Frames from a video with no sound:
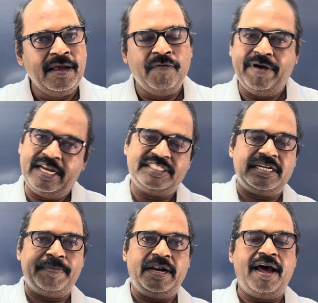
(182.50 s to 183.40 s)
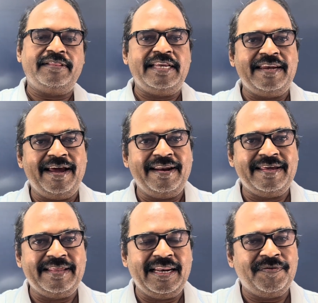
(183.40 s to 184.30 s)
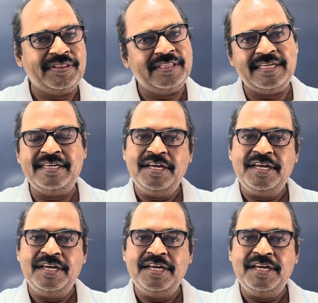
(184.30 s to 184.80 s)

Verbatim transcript: வேறஸ் நம்ம நார்த் இந்தியாவில் இதெல்லாம் வந்து